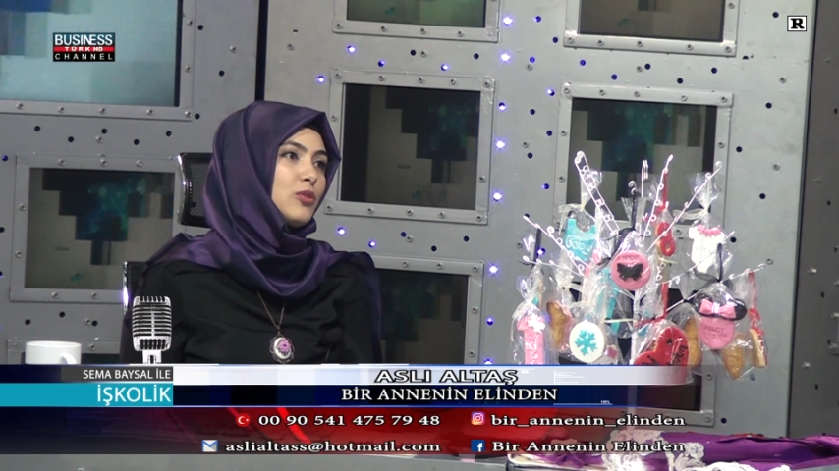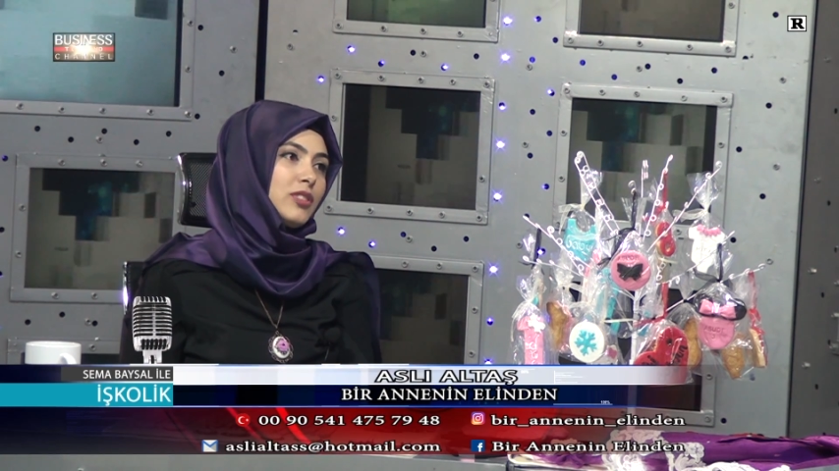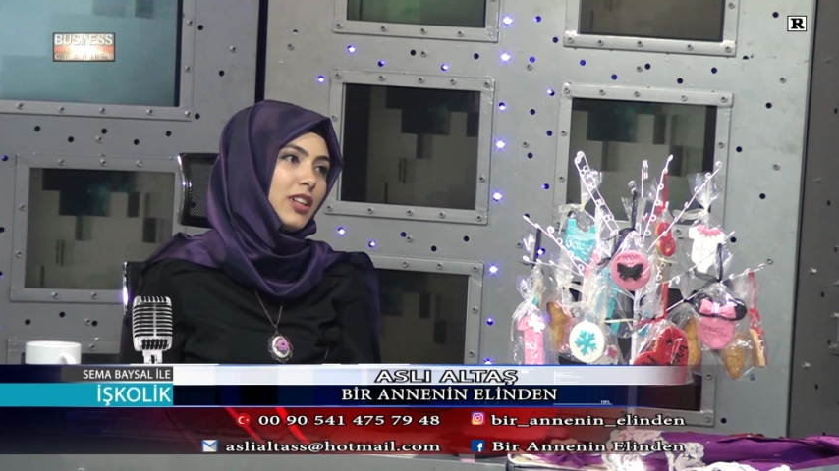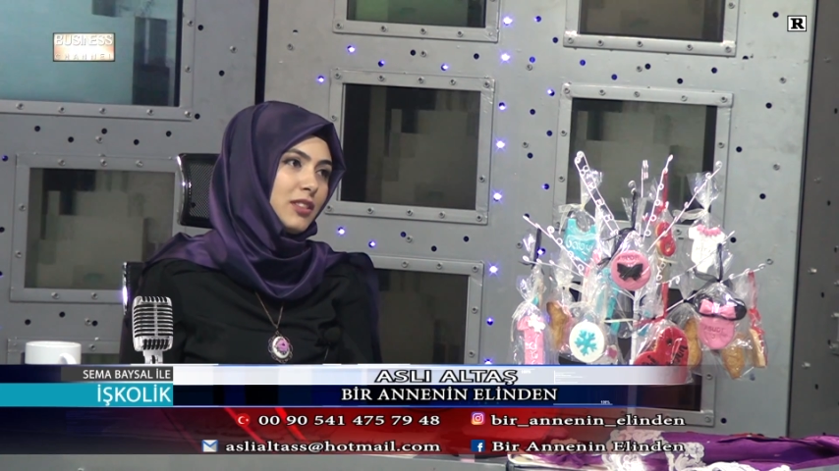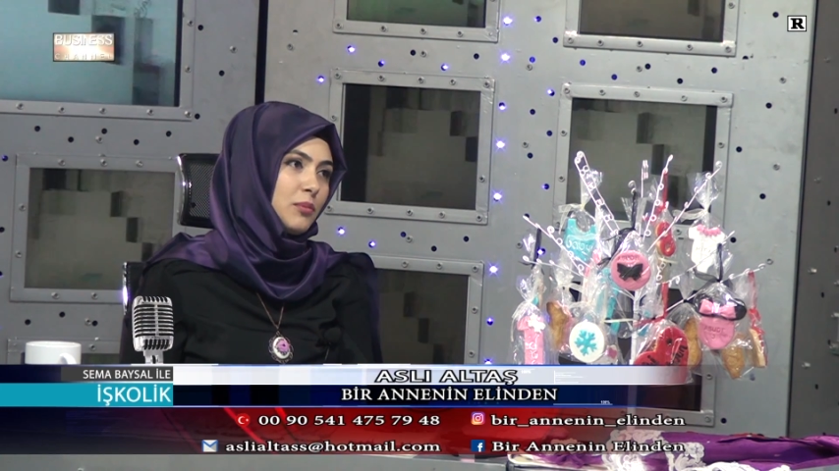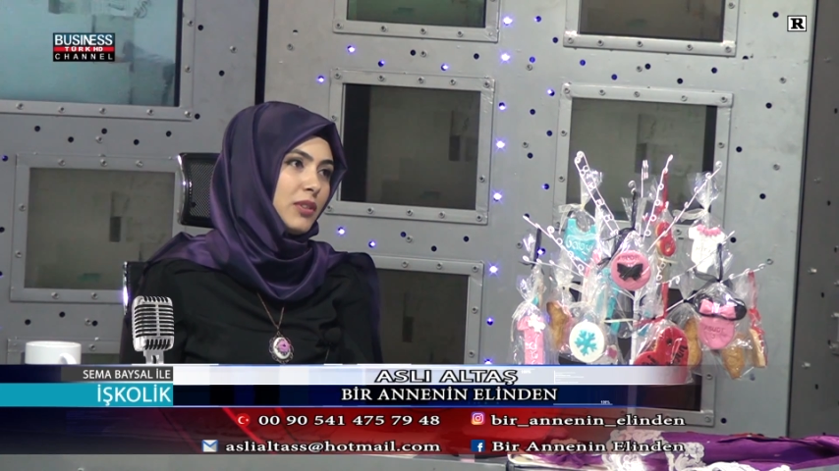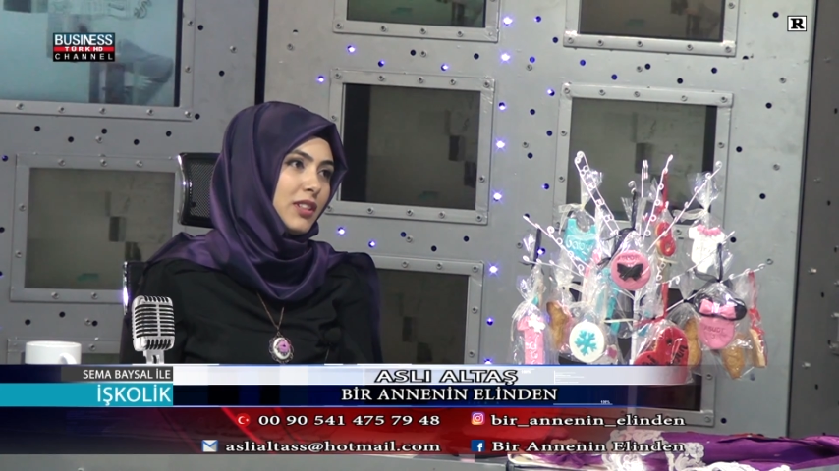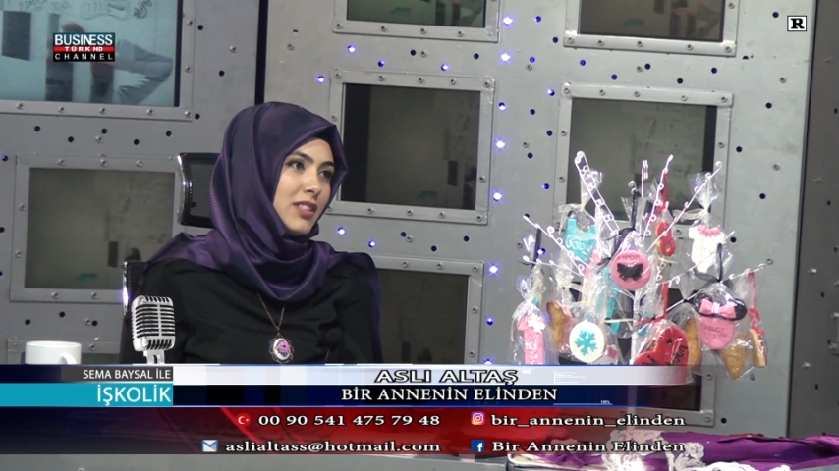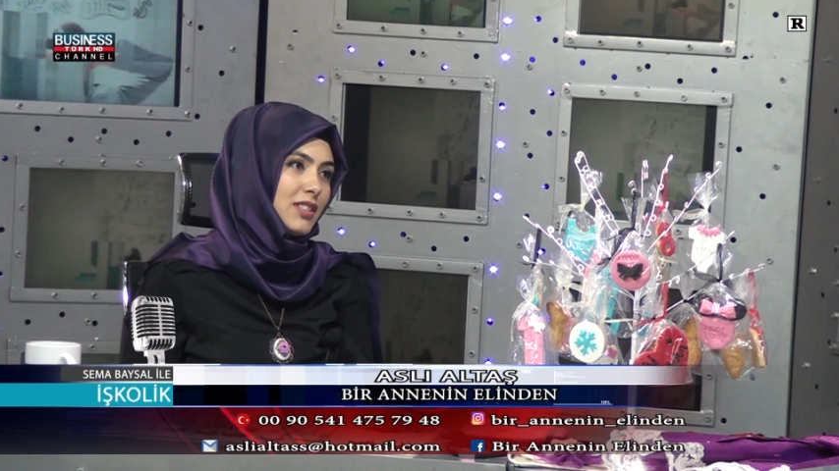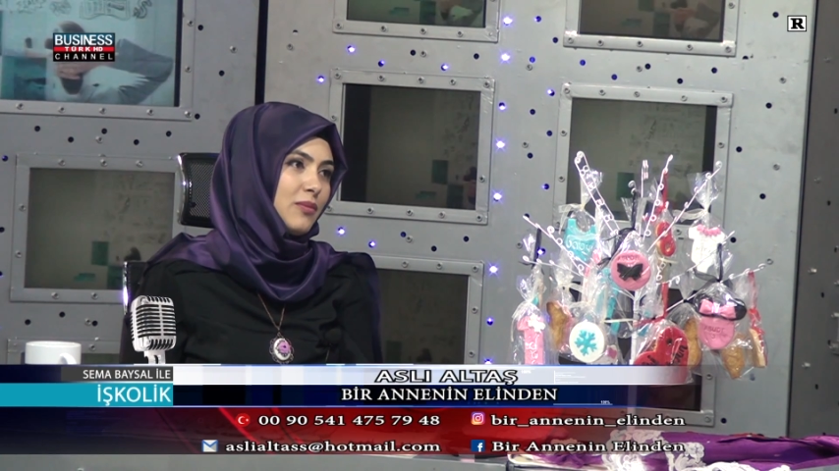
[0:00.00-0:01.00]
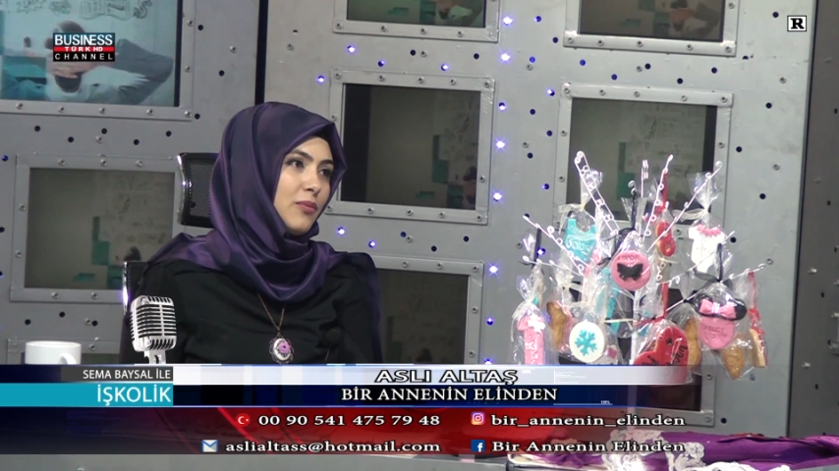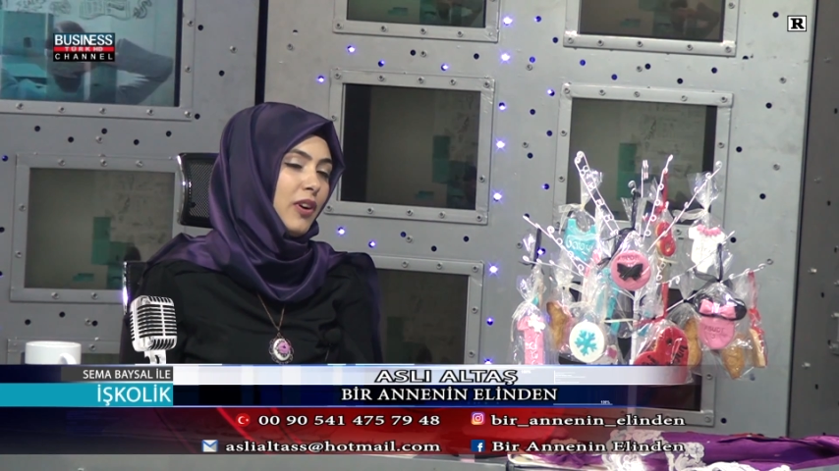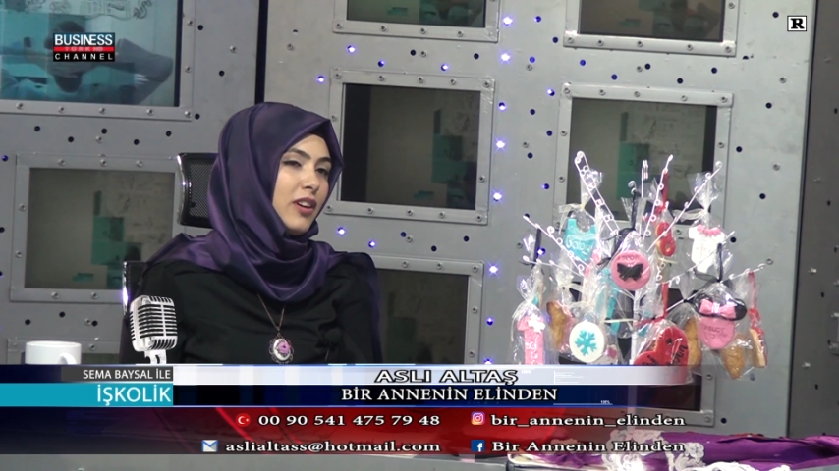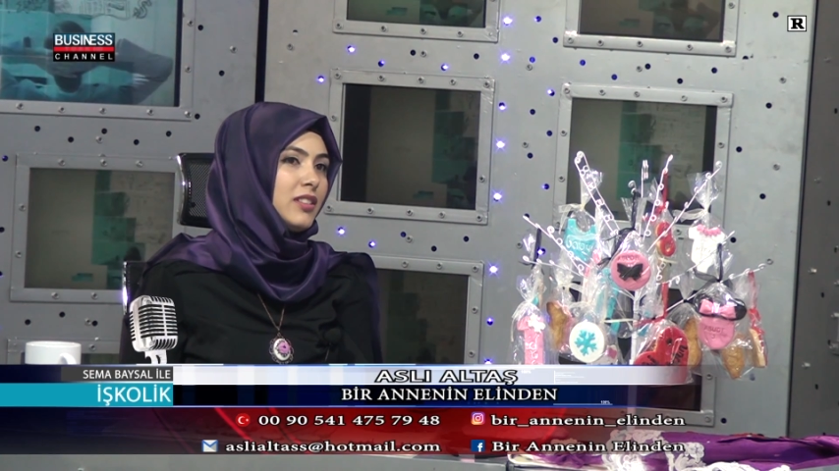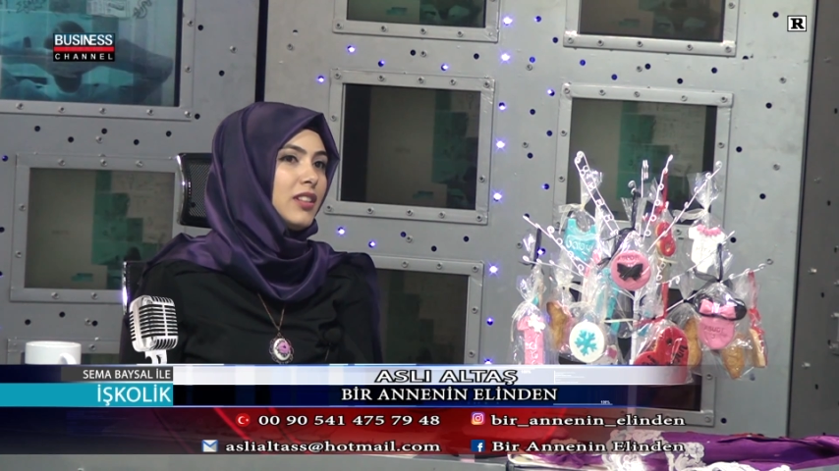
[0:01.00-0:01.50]
çok tatlı bir kızım
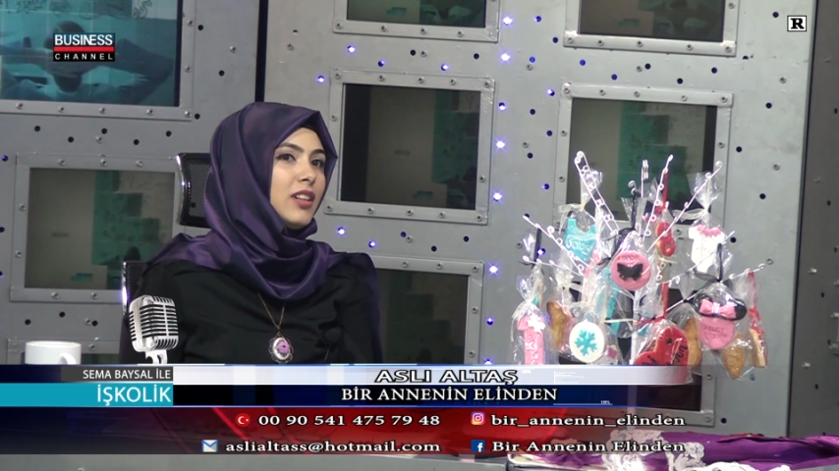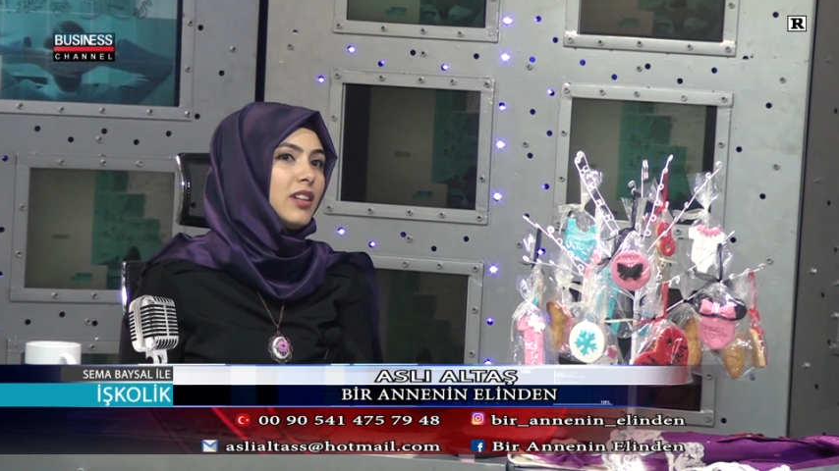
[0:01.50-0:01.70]
var.